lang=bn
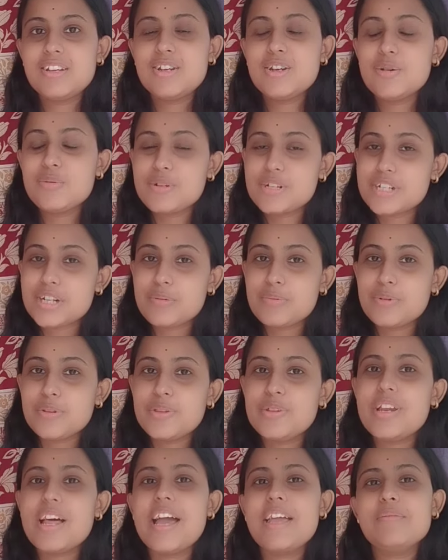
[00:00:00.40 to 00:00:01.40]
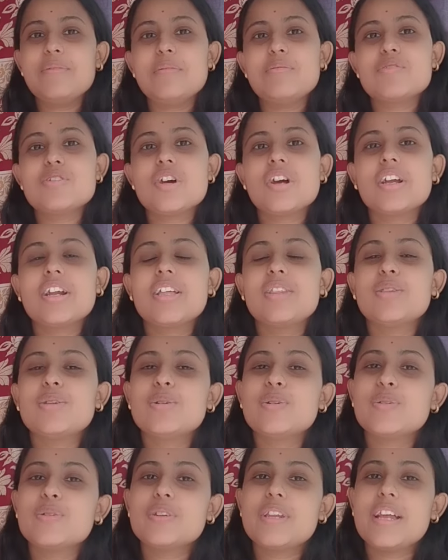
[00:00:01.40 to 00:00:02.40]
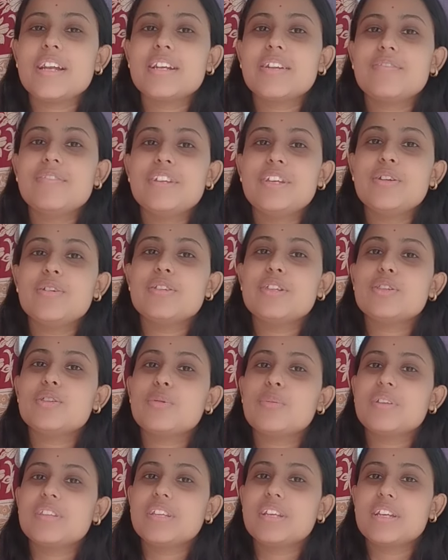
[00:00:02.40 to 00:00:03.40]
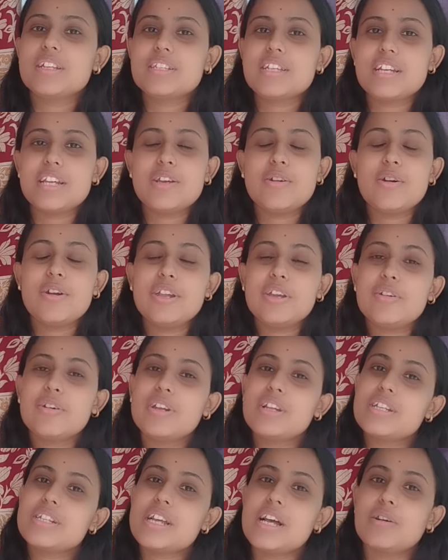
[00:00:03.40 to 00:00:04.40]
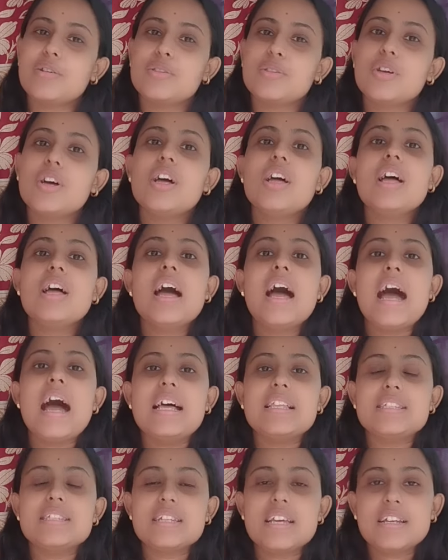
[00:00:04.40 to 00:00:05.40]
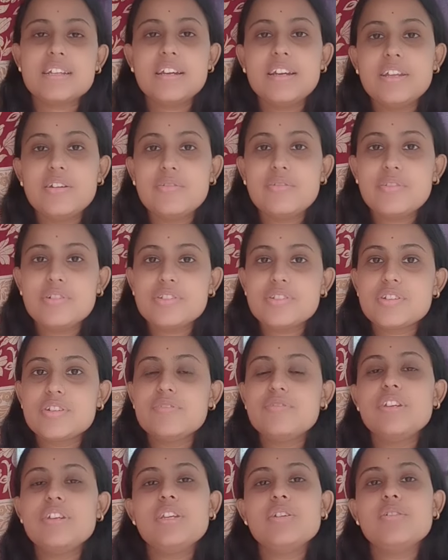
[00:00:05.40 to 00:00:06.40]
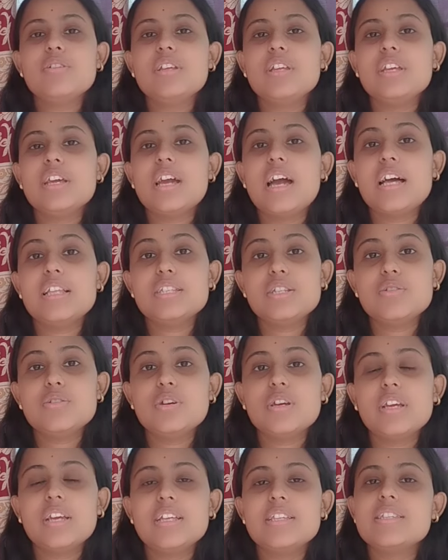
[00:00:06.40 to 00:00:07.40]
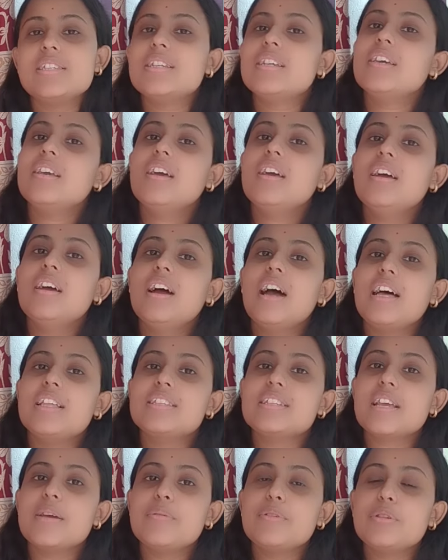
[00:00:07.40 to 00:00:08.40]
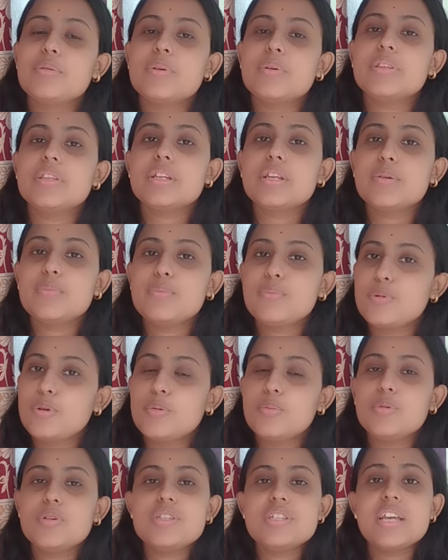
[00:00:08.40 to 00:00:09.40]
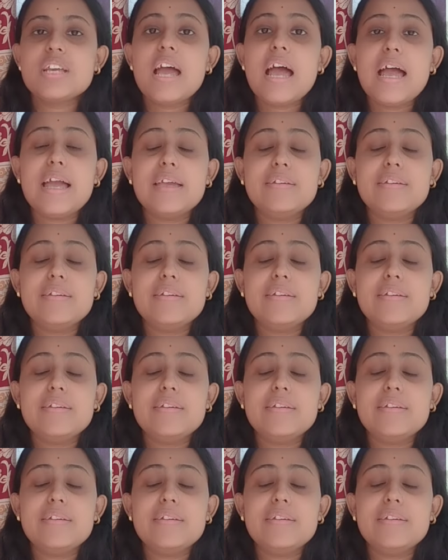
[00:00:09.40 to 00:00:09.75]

নমস্কার বন্ধুরা আইভিএফ সংক্রান্ত নতুন একটা ভিডিওতে তোমাদেরকে জানাই অনেক অনেক স্বাগত আজকে একটা রিকোয়েস্টেড ভিডিও নিয়ে হাজির হয়ে গেছি আজকে আমি তোমাদেরকে বলবো যে এ